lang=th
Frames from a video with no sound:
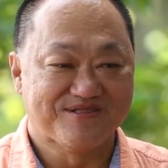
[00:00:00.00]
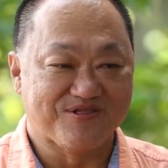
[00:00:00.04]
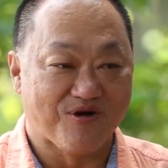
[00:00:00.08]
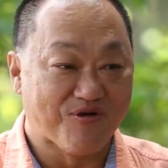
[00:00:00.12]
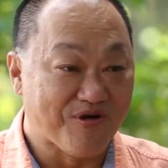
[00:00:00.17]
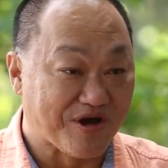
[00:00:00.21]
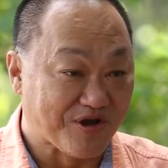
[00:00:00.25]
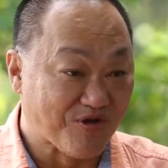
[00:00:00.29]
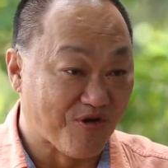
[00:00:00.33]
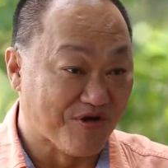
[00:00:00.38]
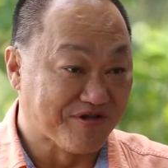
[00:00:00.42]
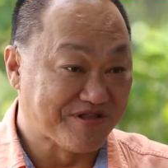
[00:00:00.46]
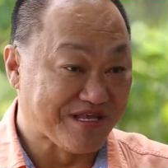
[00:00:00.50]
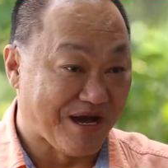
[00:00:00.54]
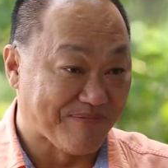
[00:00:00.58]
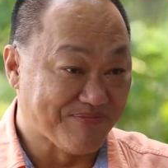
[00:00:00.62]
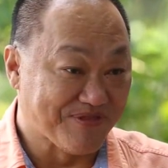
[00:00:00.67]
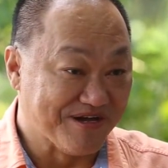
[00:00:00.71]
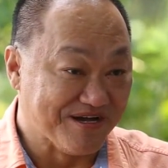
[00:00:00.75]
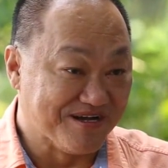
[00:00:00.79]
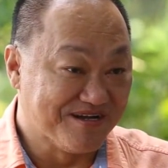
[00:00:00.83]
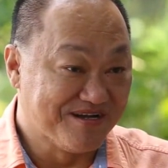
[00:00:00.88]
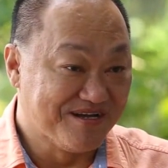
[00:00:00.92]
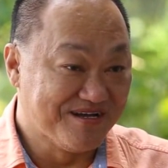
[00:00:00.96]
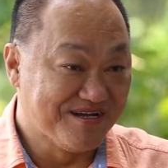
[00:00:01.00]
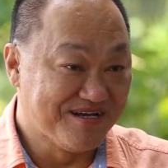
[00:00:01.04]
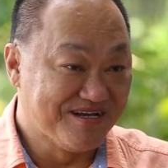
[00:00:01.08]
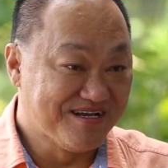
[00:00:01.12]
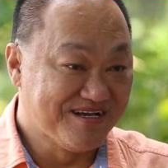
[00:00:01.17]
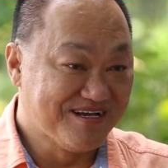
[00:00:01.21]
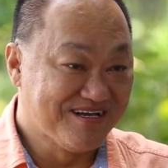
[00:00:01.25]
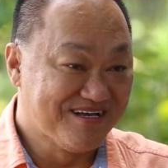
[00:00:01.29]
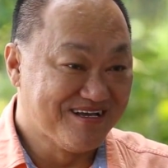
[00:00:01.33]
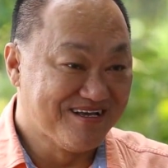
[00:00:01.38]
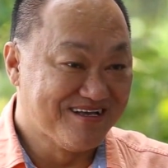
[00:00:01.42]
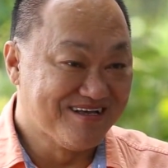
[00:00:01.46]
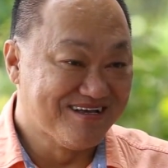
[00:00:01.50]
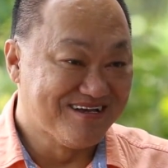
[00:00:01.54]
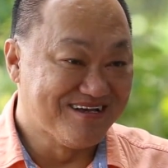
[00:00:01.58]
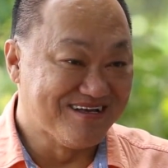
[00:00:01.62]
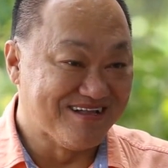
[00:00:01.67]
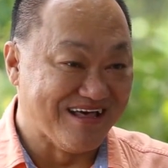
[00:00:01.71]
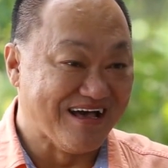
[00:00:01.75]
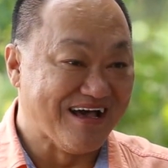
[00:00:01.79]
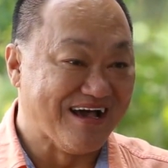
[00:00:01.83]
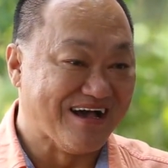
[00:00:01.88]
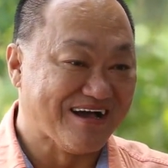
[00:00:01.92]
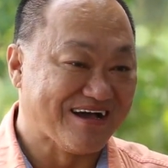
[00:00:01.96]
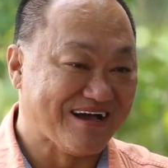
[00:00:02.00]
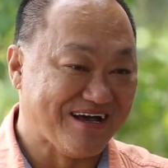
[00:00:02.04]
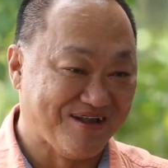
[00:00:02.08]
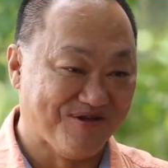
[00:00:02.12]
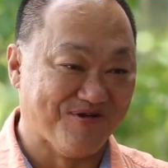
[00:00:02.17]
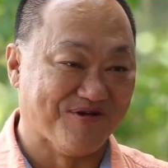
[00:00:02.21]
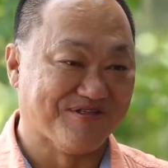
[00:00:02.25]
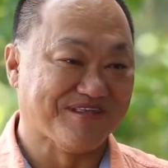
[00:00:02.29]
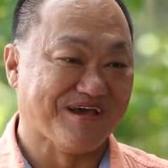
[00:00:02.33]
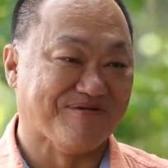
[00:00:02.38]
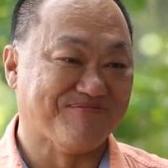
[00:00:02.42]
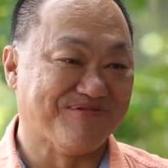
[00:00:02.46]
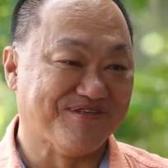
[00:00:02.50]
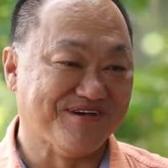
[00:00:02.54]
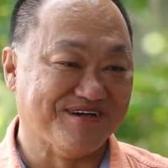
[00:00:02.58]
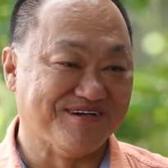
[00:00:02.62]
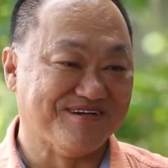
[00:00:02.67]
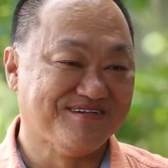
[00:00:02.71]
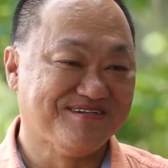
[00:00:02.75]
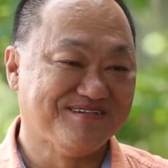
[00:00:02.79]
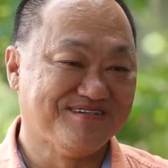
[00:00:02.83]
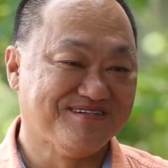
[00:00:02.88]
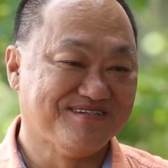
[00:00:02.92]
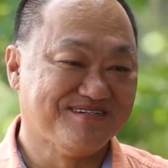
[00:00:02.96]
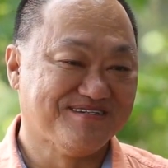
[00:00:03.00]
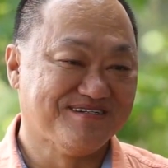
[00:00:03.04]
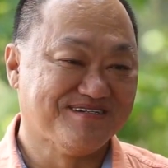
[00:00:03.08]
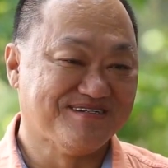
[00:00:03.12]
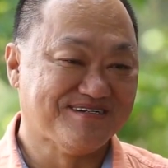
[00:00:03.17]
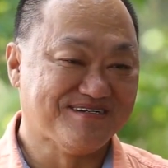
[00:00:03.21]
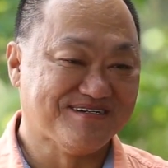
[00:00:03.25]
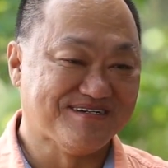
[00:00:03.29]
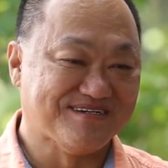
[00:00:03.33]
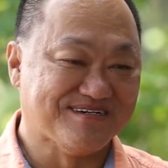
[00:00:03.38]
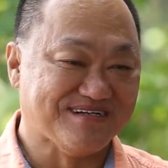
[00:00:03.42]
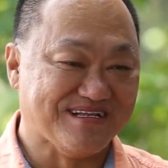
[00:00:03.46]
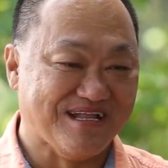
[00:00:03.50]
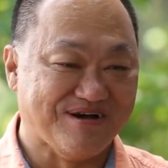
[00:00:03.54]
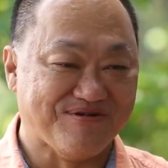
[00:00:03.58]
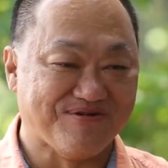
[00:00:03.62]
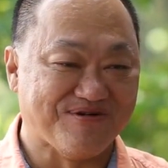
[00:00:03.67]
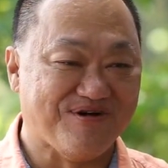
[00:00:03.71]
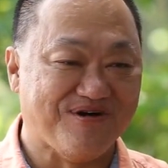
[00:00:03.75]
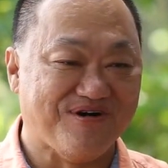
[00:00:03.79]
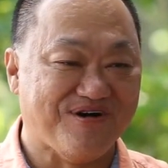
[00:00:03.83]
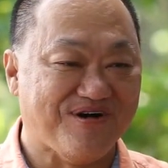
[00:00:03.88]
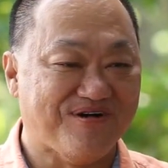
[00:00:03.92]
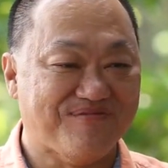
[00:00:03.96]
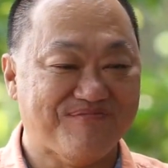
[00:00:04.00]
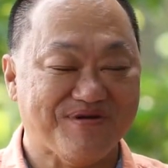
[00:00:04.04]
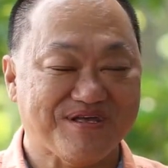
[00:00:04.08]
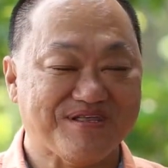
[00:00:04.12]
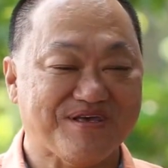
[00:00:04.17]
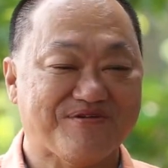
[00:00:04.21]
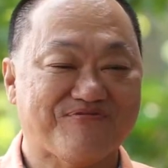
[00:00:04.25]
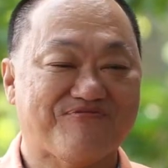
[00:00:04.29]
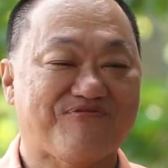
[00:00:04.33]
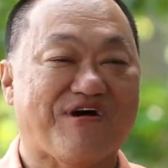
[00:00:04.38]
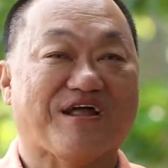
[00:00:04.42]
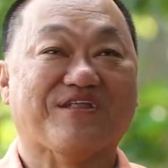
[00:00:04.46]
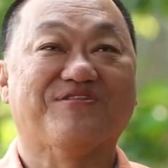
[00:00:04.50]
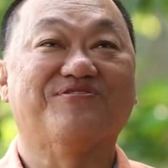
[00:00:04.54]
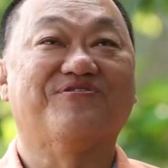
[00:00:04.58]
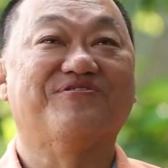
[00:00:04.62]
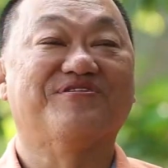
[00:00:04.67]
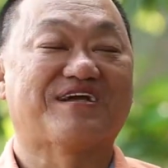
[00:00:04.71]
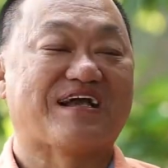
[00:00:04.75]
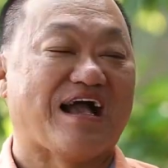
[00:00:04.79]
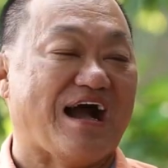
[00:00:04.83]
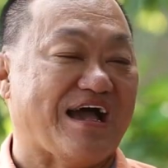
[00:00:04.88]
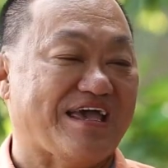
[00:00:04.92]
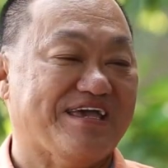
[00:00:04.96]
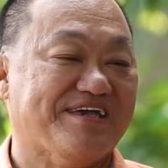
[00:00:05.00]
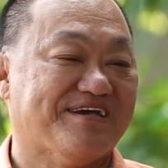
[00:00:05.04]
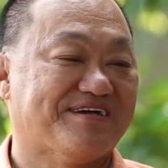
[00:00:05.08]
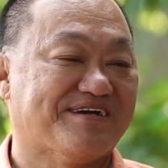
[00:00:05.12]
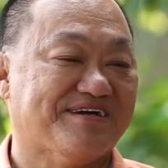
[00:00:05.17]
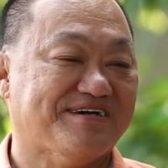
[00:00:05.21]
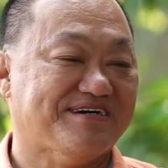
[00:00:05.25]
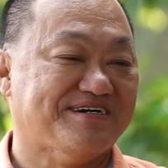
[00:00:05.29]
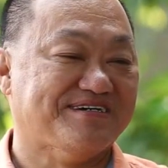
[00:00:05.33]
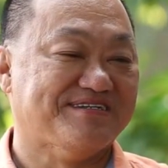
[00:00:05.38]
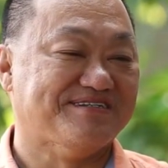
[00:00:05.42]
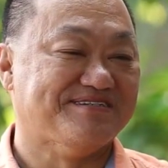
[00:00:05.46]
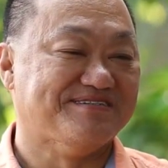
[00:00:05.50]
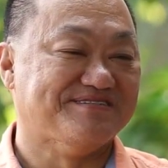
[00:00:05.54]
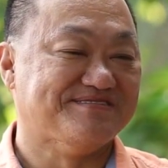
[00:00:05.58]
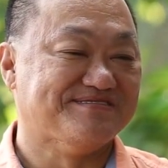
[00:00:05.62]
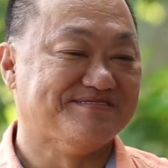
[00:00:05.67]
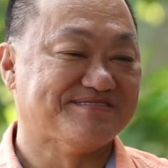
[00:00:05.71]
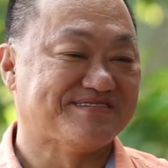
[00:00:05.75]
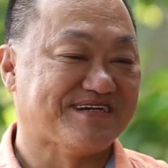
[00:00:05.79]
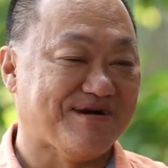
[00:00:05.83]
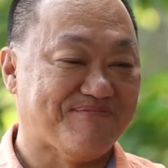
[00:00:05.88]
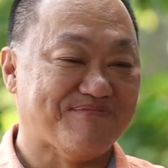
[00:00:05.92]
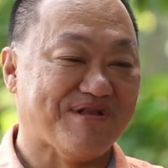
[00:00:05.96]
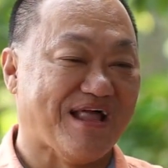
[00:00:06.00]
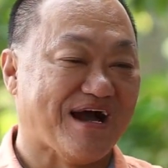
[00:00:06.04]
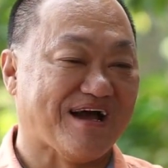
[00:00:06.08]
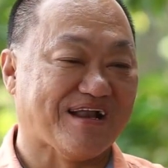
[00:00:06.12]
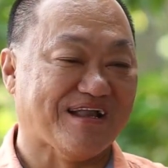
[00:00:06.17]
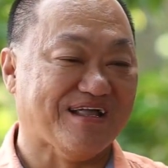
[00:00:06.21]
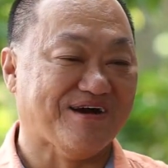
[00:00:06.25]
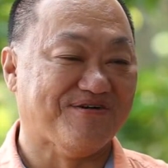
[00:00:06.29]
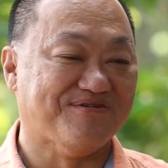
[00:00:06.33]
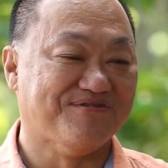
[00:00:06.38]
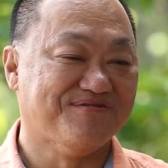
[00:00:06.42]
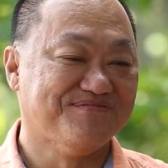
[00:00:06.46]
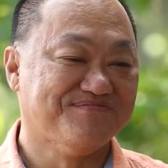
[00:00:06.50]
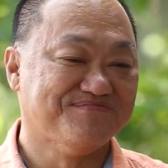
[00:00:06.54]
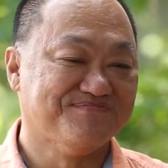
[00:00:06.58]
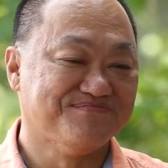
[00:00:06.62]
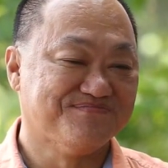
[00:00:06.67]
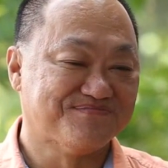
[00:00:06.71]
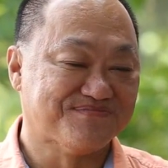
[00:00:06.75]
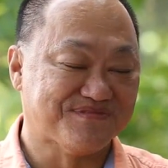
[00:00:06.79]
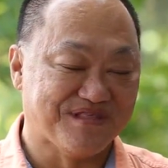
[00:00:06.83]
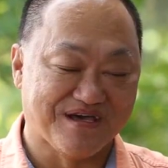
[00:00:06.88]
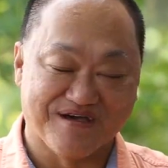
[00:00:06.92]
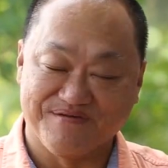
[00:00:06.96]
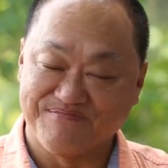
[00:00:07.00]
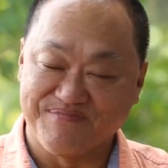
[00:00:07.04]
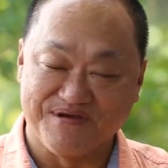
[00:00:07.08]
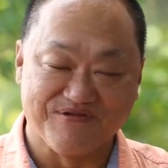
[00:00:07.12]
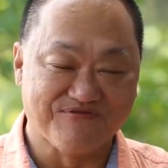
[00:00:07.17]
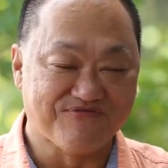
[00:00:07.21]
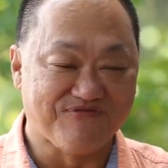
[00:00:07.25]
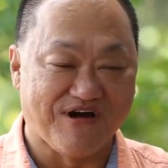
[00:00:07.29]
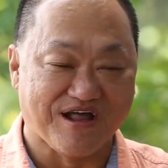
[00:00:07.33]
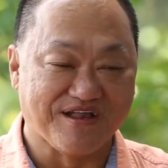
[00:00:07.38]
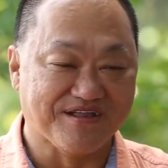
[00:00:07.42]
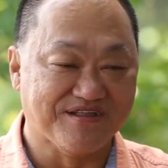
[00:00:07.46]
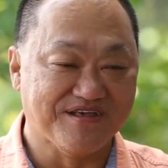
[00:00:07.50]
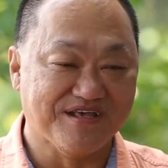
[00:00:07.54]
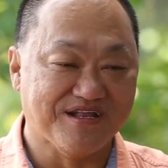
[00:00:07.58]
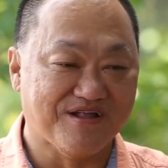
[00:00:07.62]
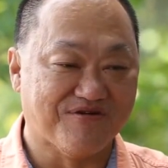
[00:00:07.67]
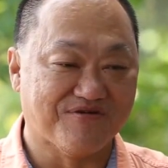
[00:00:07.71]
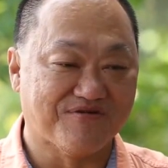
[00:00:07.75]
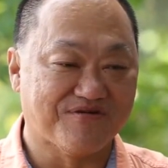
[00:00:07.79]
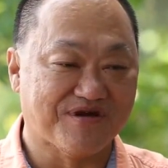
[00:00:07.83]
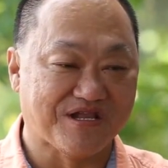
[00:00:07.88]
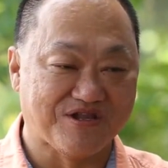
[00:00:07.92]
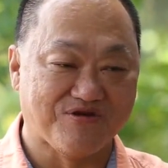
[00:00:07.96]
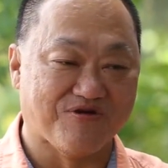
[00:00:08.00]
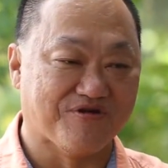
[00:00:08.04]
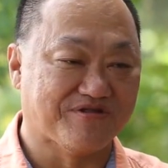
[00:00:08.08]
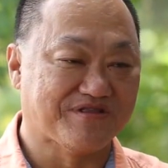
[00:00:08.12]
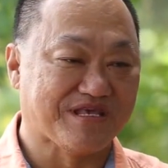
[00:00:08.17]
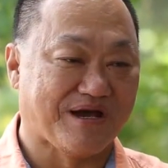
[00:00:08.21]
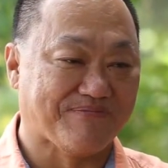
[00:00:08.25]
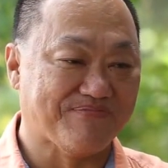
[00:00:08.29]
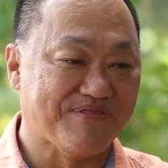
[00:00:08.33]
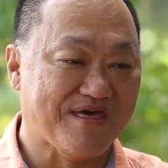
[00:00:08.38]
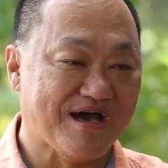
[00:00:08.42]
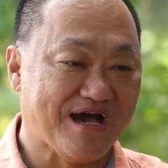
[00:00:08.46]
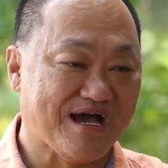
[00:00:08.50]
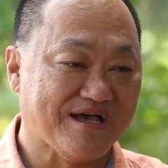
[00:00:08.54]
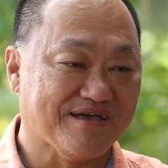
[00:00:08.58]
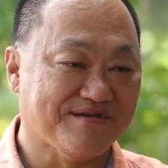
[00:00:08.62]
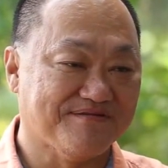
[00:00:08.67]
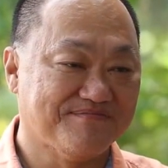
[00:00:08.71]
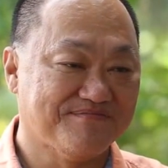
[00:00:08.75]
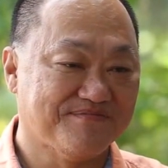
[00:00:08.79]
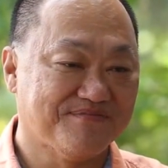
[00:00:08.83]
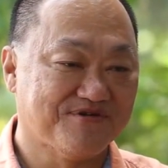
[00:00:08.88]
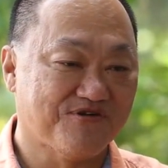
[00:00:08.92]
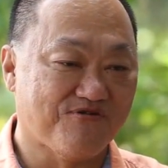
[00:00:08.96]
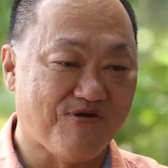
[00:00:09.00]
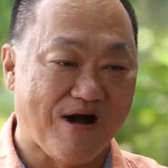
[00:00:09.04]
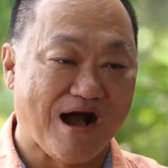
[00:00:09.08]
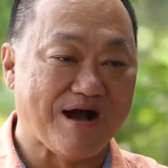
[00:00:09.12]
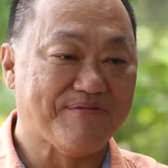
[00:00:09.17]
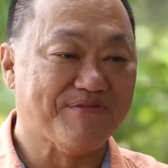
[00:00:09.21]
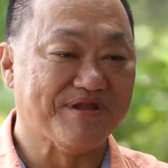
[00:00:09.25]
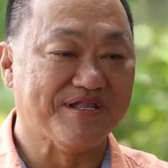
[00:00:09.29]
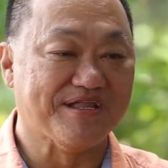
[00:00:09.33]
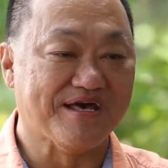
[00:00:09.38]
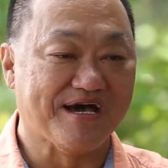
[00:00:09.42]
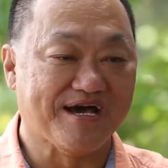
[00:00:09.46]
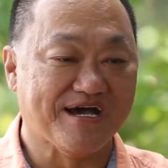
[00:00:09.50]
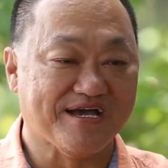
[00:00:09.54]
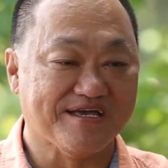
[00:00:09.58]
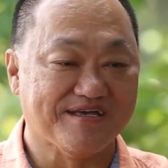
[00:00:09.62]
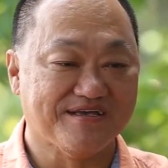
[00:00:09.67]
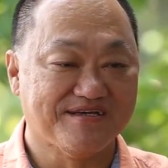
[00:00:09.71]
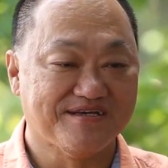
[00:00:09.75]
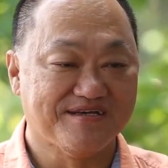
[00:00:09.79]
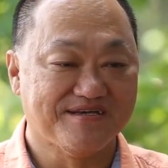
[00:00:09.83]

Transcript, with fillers: ต้องกระโดดจับถึงนะฮะกระโดดจับถึง แล้วก็ไม่ใช่ฝันจนไกลเกินกำลังเรา แต่เป็นฝันที่เรากระโดดจับได้คว้ามันได้